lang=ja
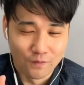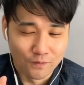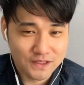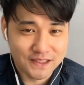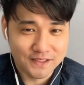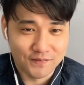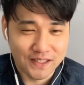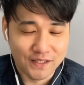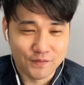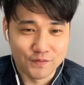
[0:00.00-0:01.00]
オシリスの
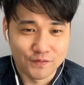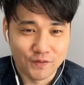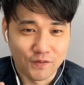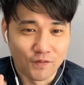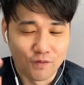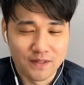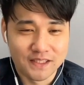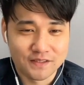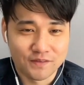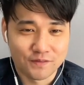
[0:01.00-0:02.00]
天空竜と、
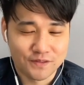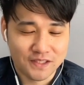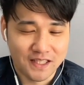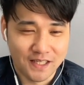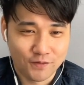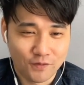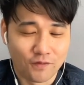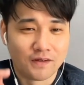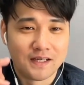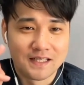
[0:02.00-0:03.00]
オベリスクの巨神兵
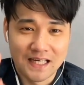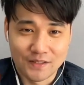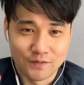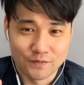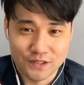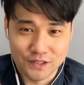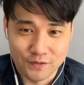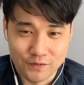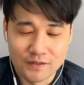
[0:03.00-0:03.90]
と、ラーの抑止竜。